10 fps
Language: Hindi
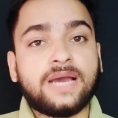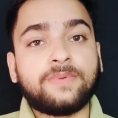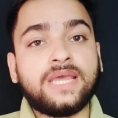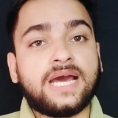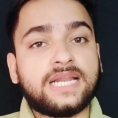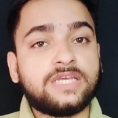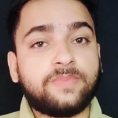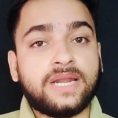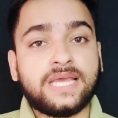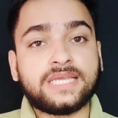आपने हार्दिक
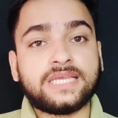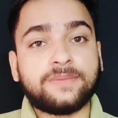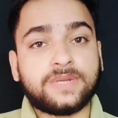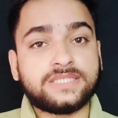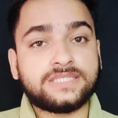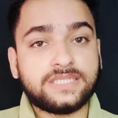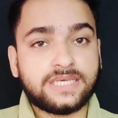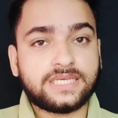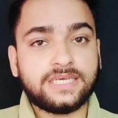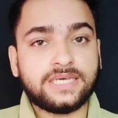पांड्या की कैप्टेंसी
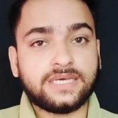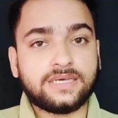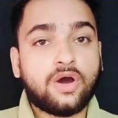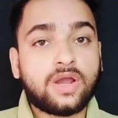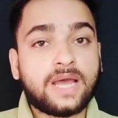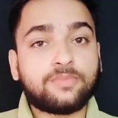देखी है और